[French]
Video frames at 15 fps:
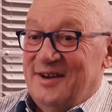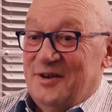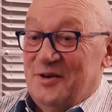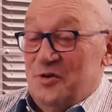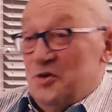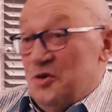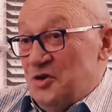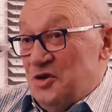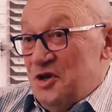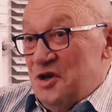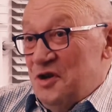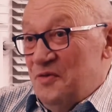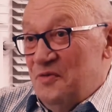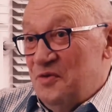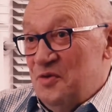le coaching
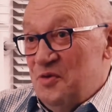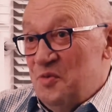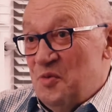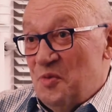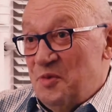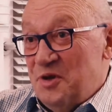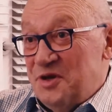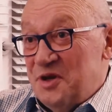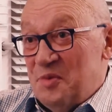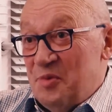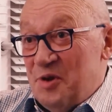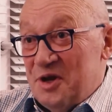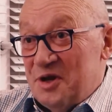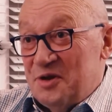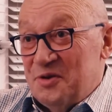est devenu mon métier à
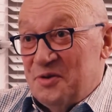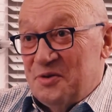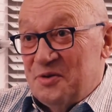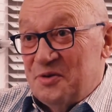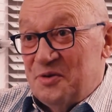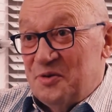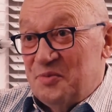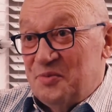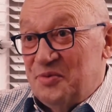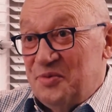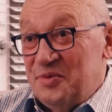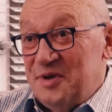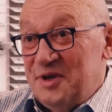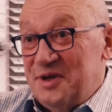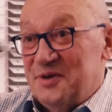plein temps
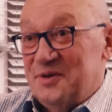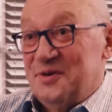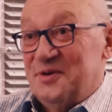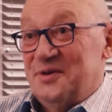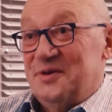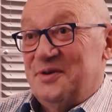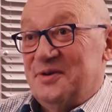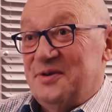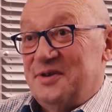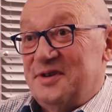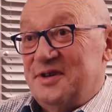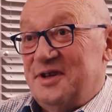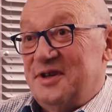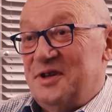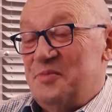depuis
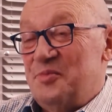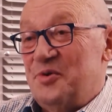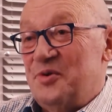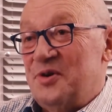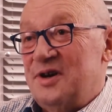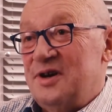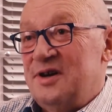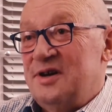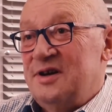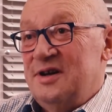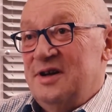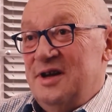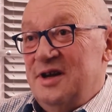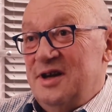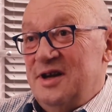cette époque-là
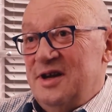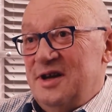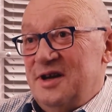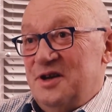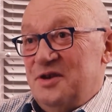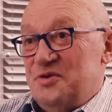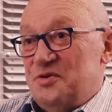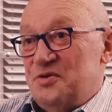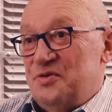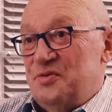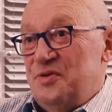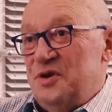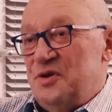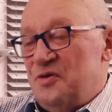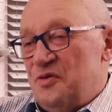et je
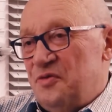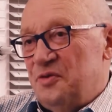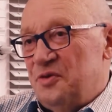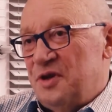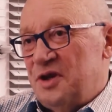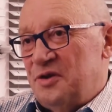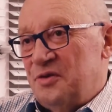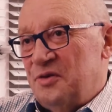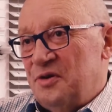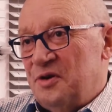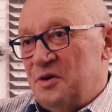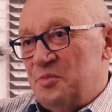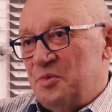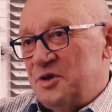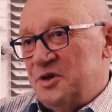suis cofondateur
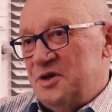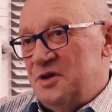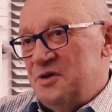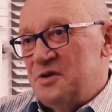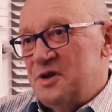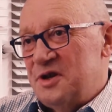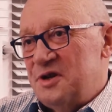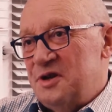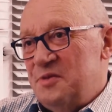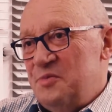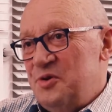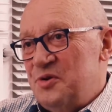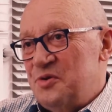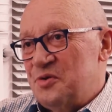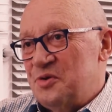et président de
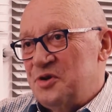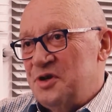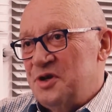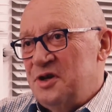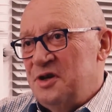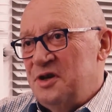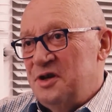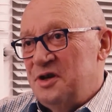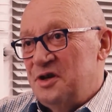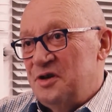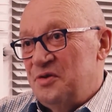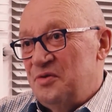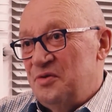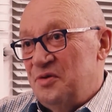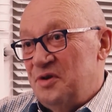l'Académie du coaching, qui
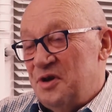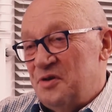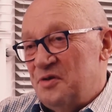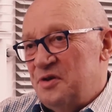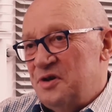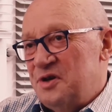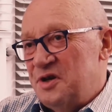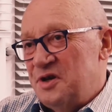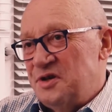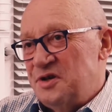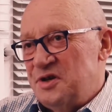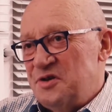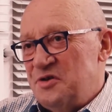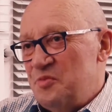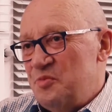est une école qui
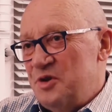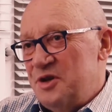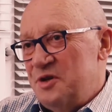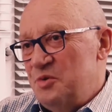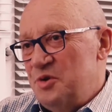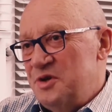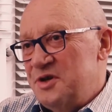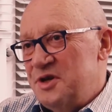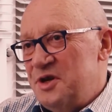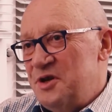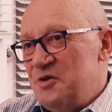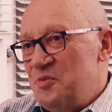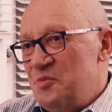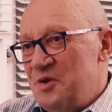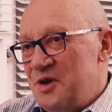existe depuis le début des années
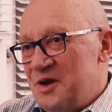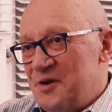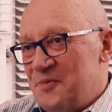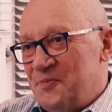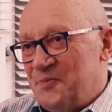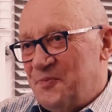2000.